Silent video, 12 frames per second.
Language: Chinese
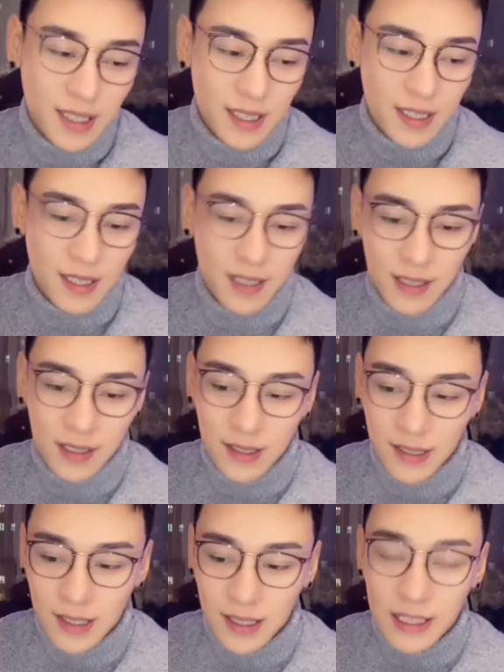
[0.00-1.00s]
呃，
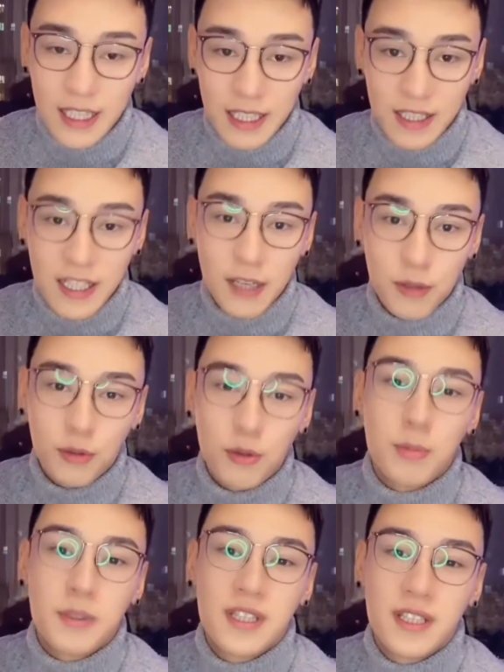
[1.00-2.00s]
仅限于
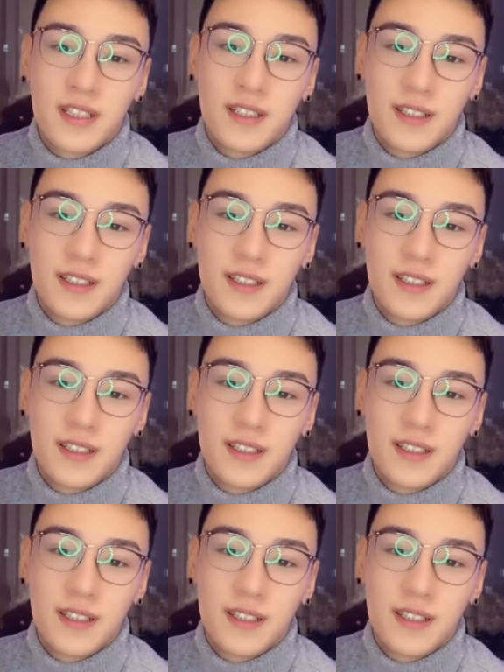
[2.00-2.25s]
对不起。